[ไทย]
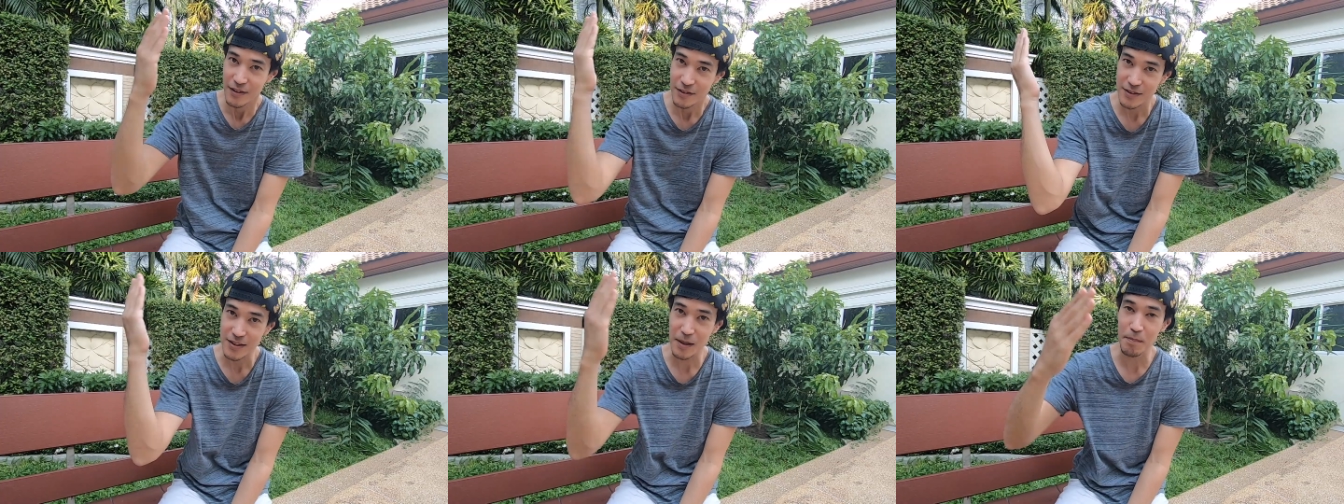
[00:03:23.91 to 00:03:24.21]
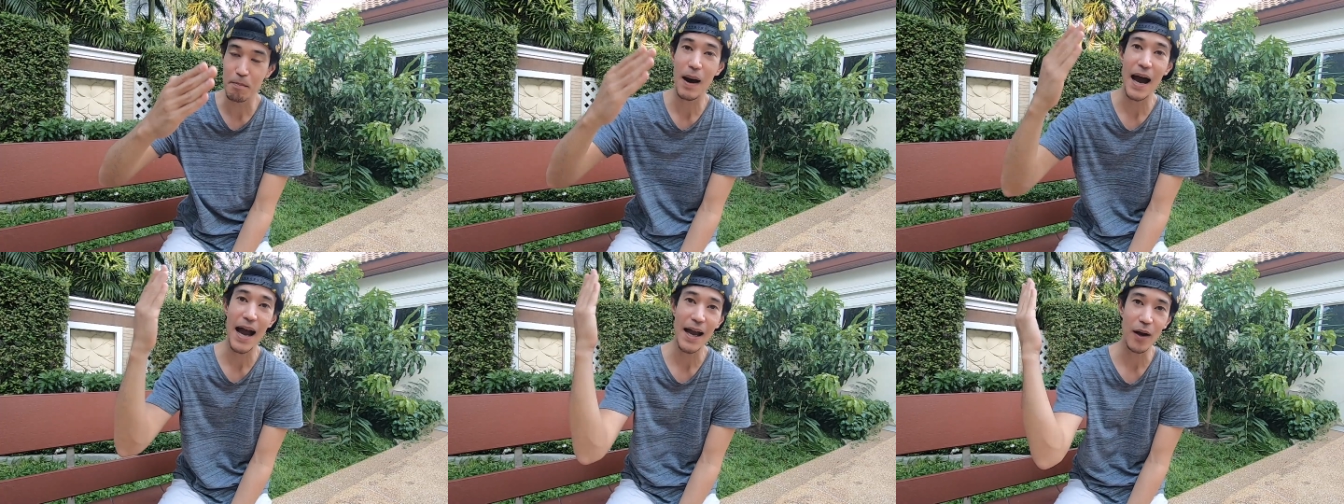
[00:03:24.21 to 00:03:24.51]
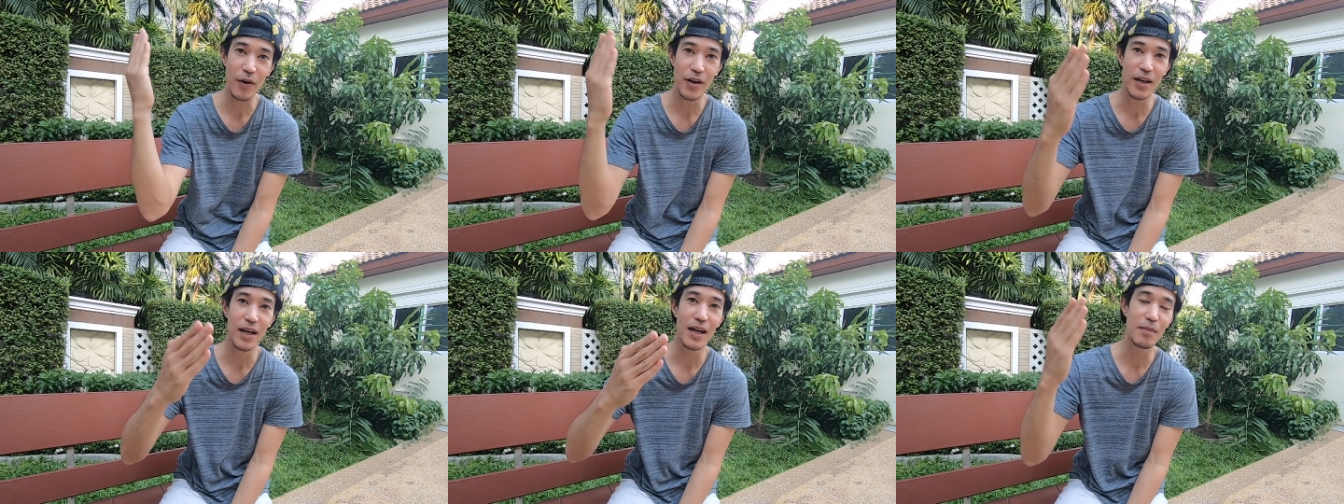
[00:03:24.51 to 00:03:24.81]
สบาย
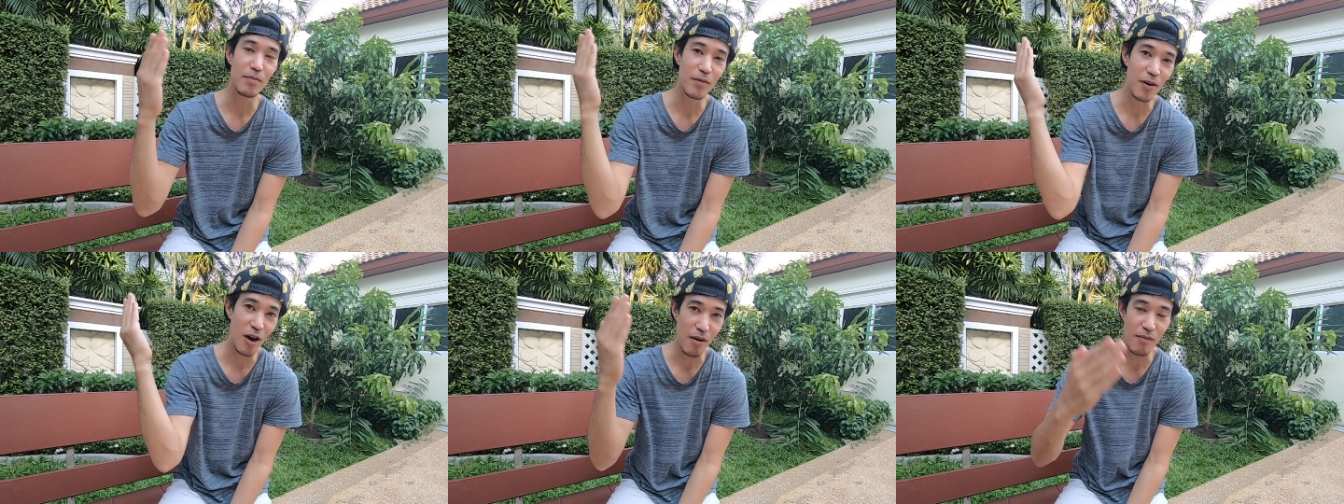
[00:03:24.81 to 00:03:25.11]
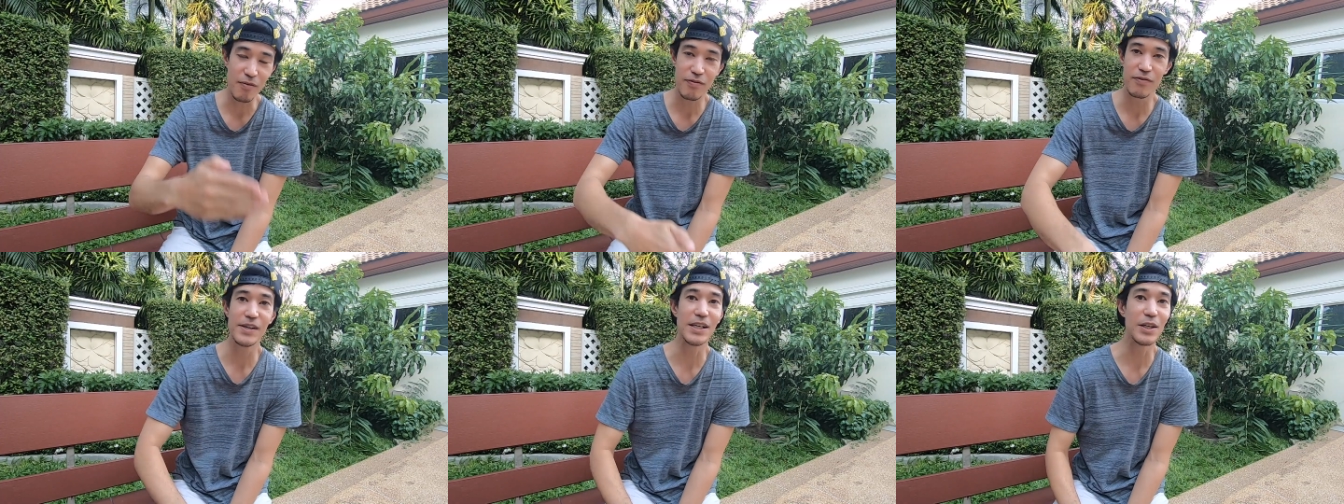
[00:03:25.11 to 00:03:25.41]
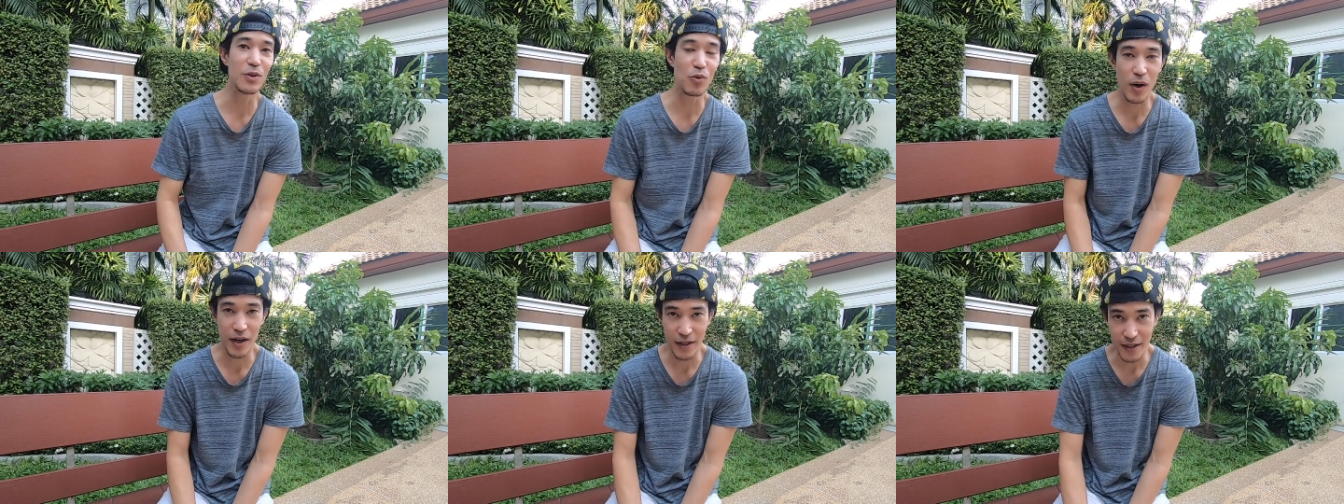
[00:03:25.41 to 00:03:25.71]
กว่าเดิม คอมฟอร์ต
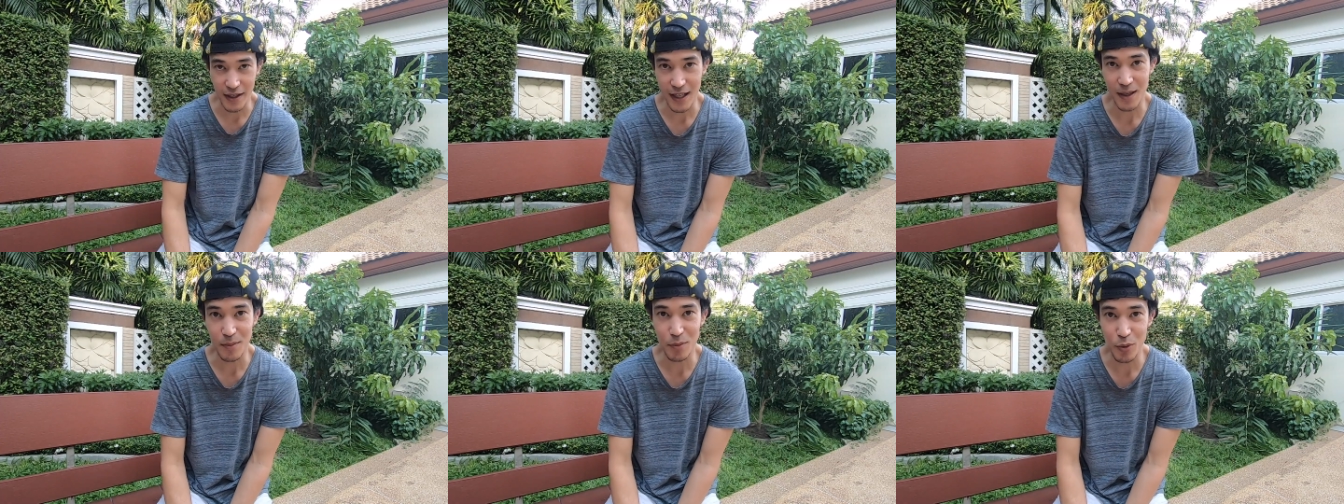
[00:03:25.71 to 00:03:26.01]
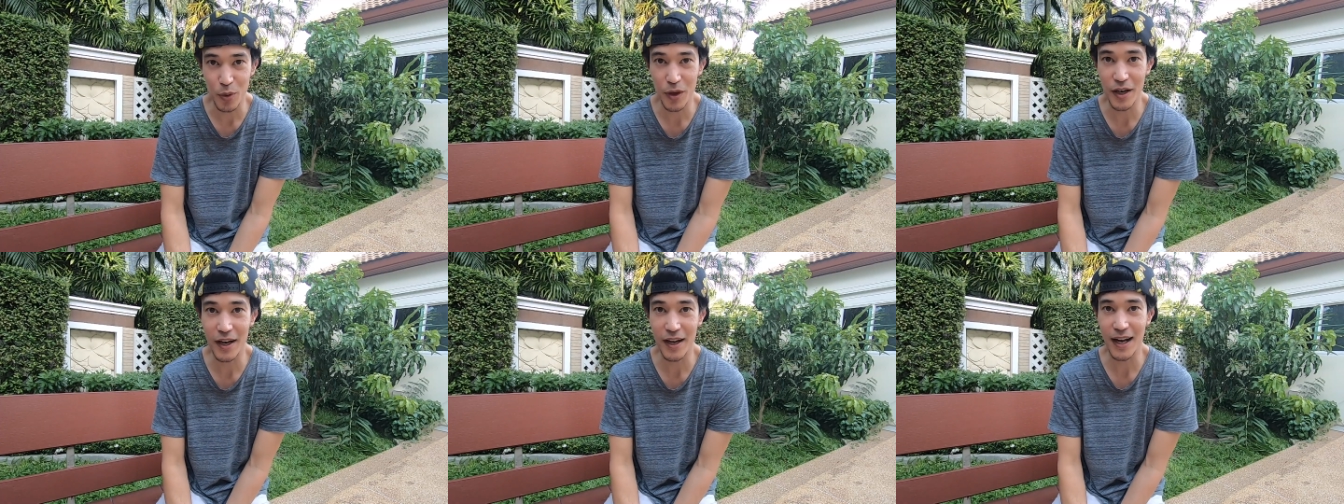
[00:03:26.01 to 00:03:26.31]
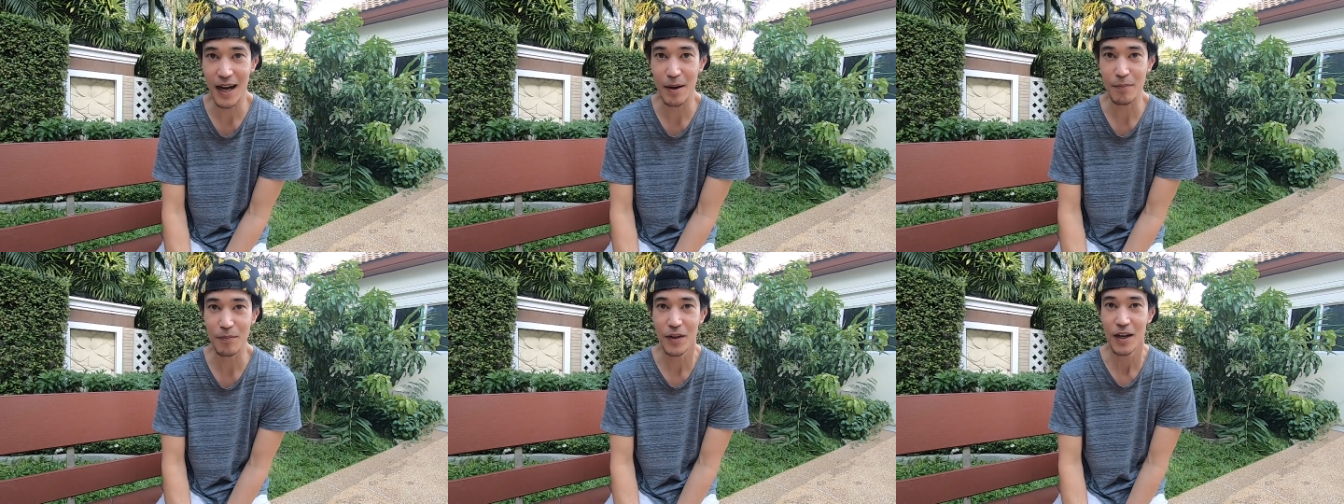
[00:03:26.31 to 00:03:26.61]
กว่าเดิมด้วยนะค
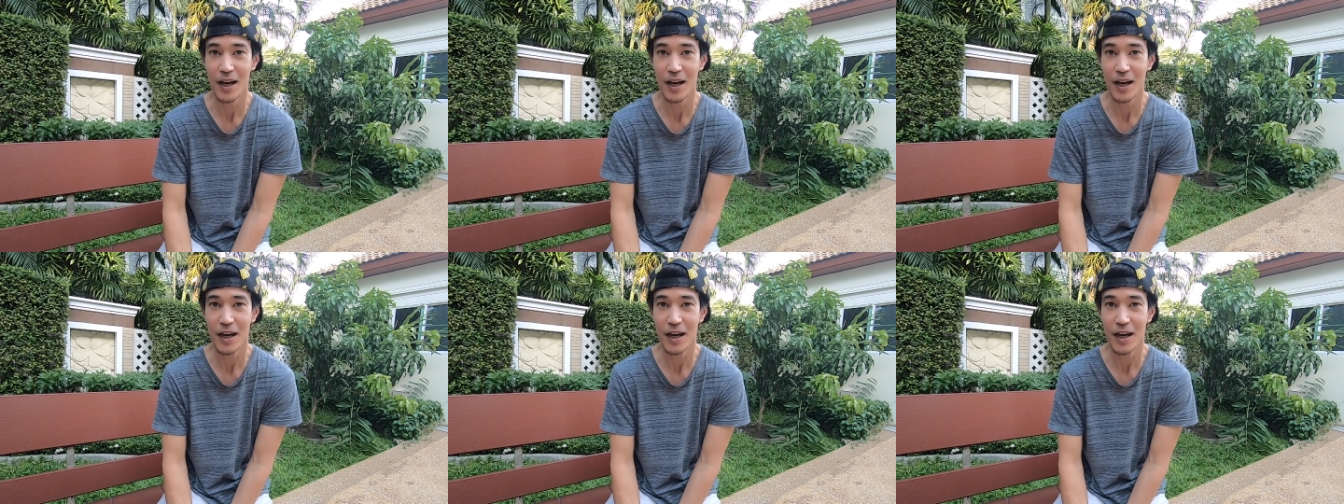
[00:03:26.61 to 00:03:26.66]
รับ